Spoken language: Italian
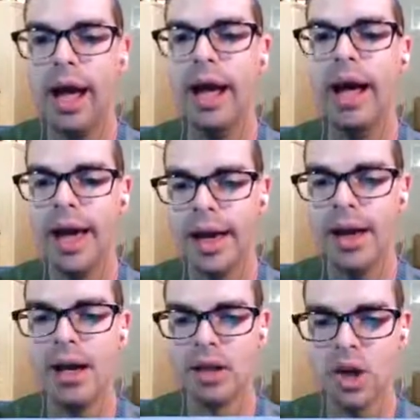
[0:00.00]
Eh, eh,
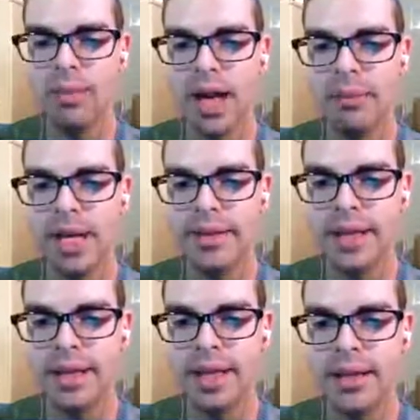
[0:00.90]
come la
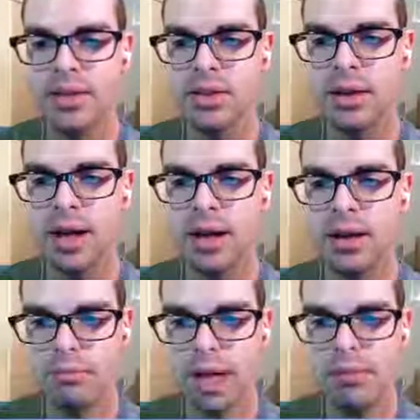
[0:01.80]
metti adesso, eh?
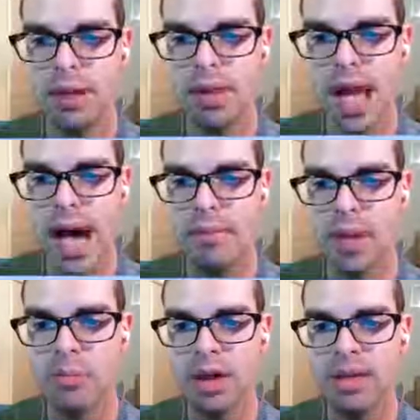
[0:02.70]
Mamma mia,
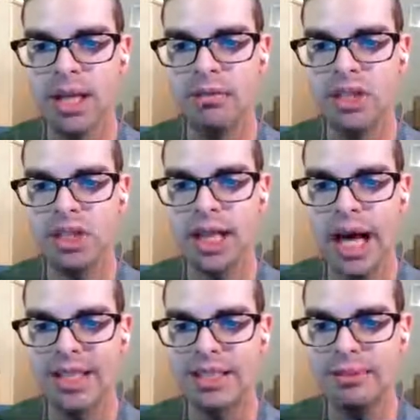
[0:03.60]
prova ad
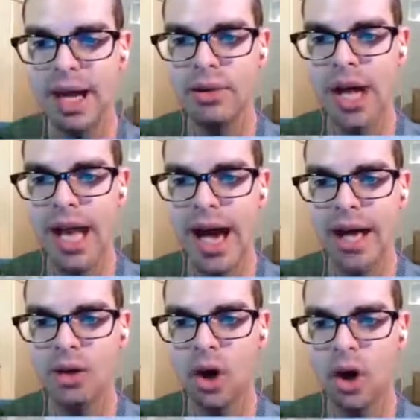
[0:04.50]
avvicinarsi, ma lui ha
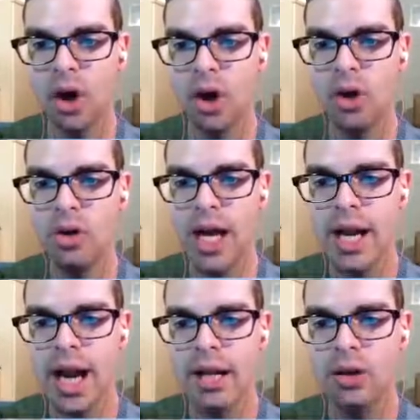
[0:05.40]
l'arco. Lui ha
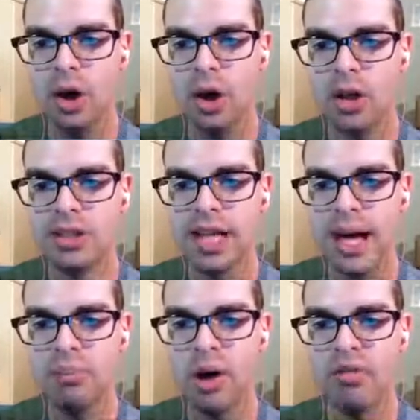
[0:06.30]
l'arco, ce
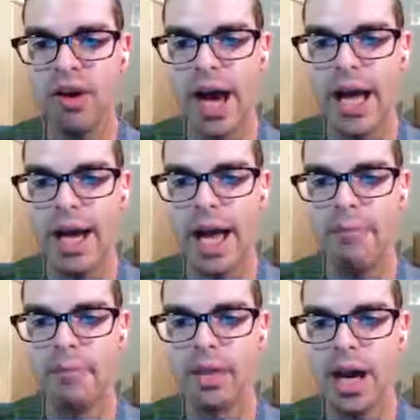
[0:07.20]
la può fare.
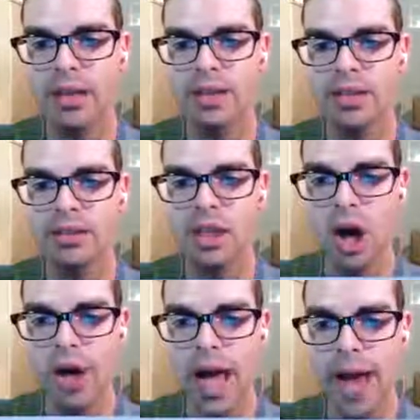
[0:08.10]

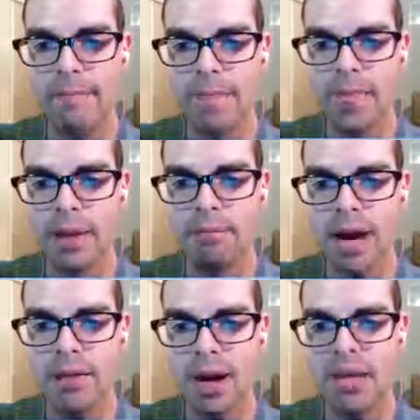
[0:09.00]
Attenzione!
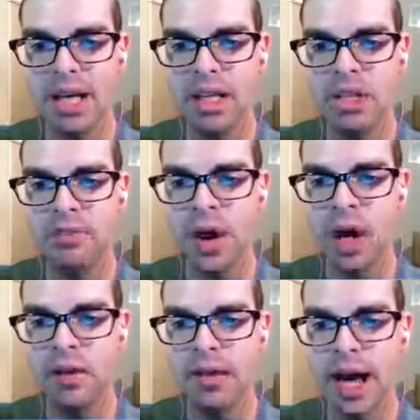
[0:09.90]
Mamma mia che
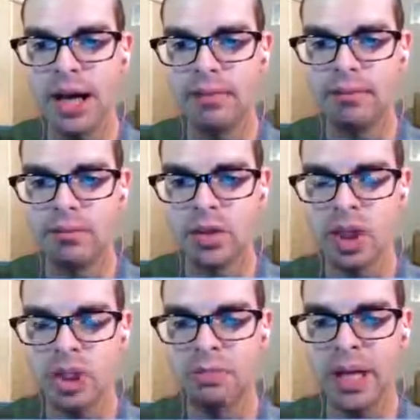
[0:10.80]
svolta!
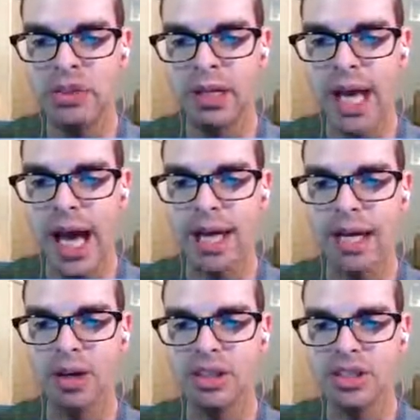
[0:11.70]
Sospeso in aria,
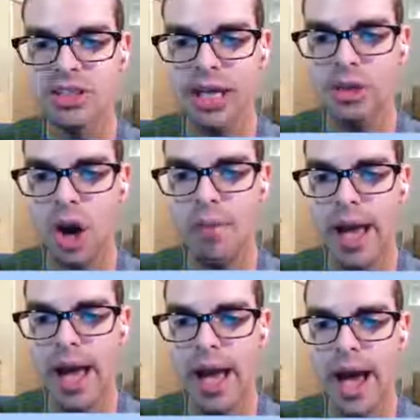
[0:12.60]
non si sa
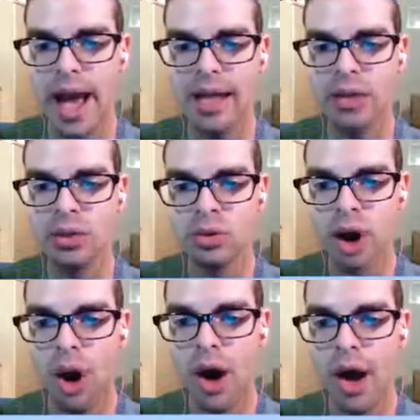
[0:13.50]
come! È
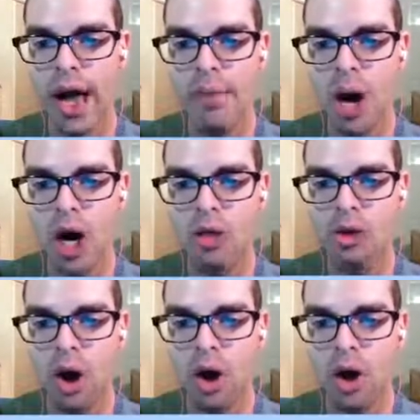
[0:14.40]
caduto, è
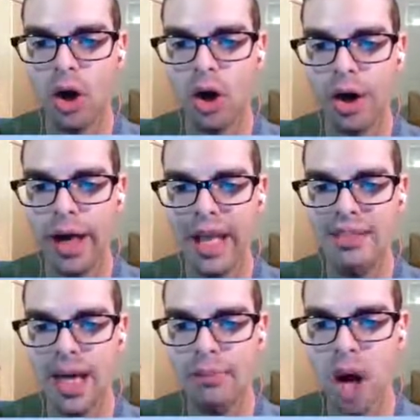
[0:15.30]
morto! È
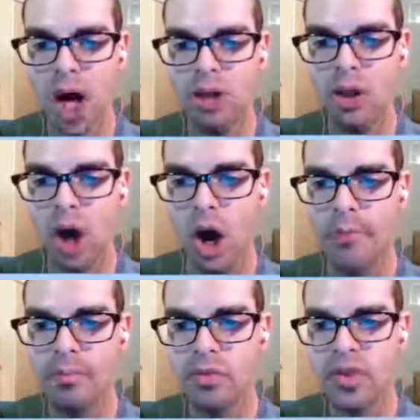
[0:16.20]
già morto!
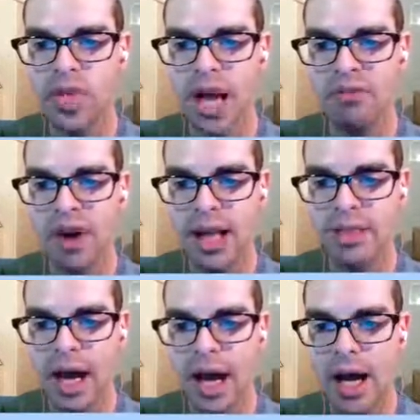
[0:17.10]
Ce l'ha
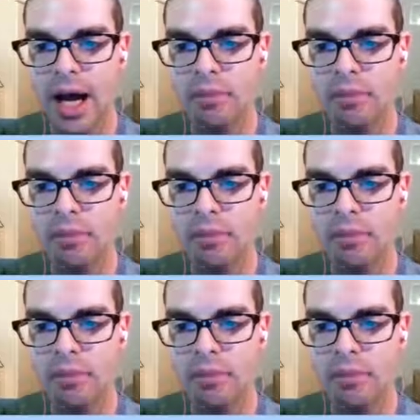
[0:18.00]
fatta!